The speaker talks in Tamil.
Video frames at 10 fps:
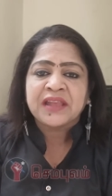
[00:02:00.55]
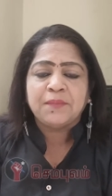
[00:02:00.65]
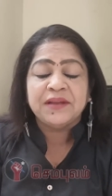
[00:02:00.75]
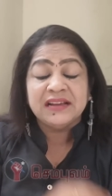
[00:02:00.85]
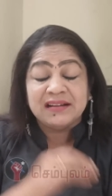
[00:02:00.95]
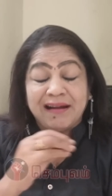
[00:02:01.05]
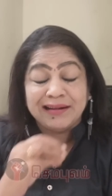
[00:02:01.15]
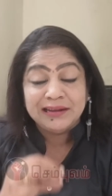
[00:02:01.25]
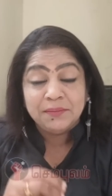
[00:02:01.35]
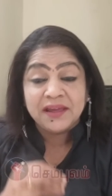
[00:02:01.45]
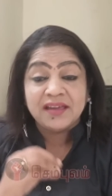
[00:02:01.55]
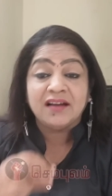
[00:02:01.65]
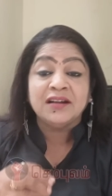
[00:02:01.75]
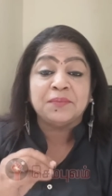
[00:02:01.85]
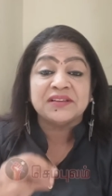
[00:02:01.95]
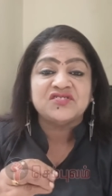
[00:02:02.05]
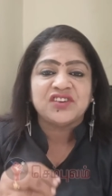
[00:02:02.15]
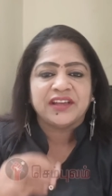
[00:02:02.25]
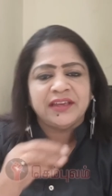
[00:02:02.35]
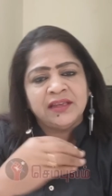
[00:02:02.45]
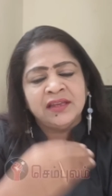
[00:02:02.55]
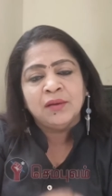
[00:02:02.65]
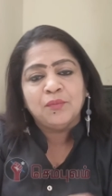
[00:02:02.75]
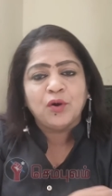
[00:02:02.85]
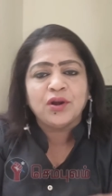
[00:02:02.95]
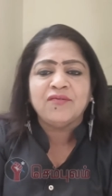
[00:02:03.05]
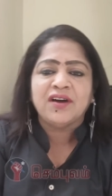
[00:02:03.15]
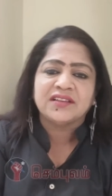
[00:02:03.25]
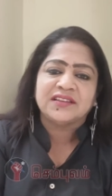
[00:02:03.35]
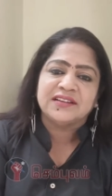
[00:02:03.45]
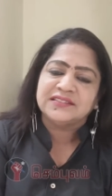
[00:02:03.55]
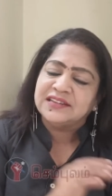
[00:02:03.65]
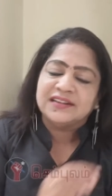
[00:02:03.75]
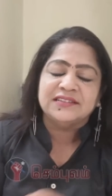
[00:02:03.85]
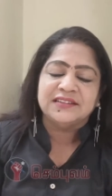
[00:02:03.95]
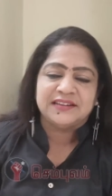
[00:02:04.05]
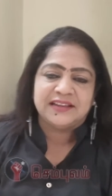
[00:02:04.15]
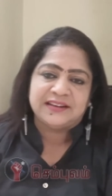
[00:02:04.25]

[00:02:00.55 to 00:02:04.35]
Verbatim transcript: அப்படின்னு கடுமையான பிரச்சனை போன வாரத்துல இருந்து நிகழ்ந்துட்டே